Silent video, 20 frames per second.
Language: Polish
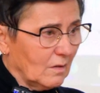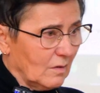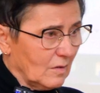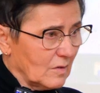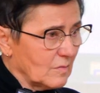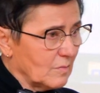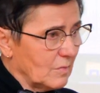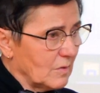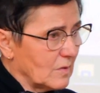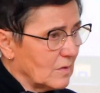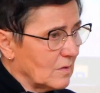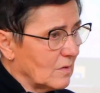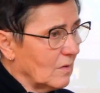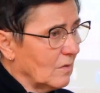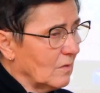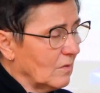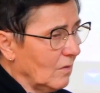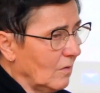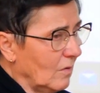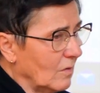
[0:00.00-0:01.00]
azbest.
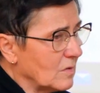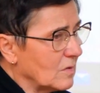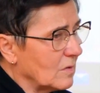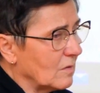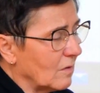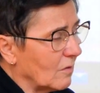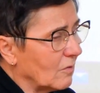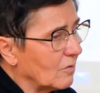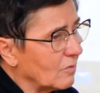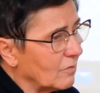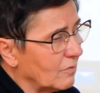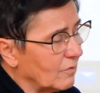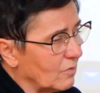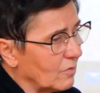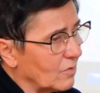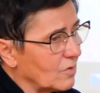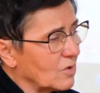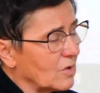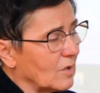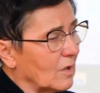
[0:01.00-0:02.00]
To jest
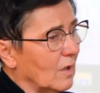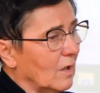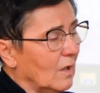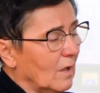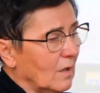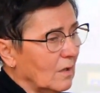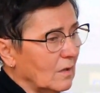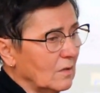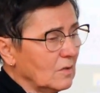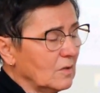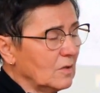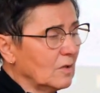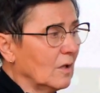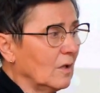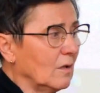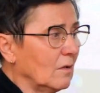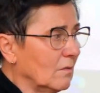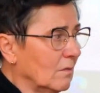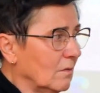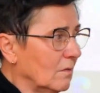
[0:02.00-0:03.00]
rakotwórczy.
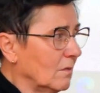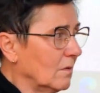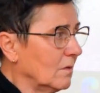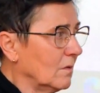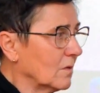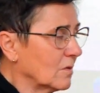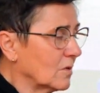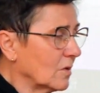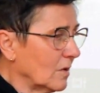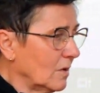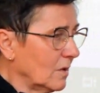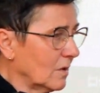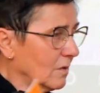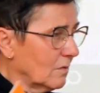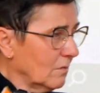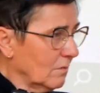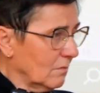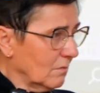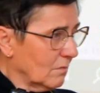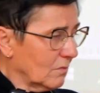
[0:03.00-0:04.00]
Dzisiaj, e, jeżeli
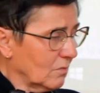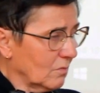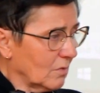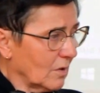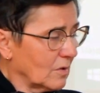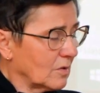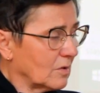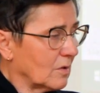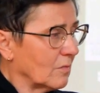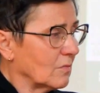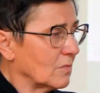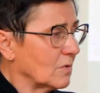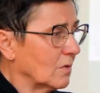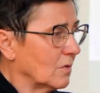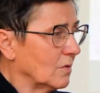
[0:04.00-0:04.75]
któraś tam z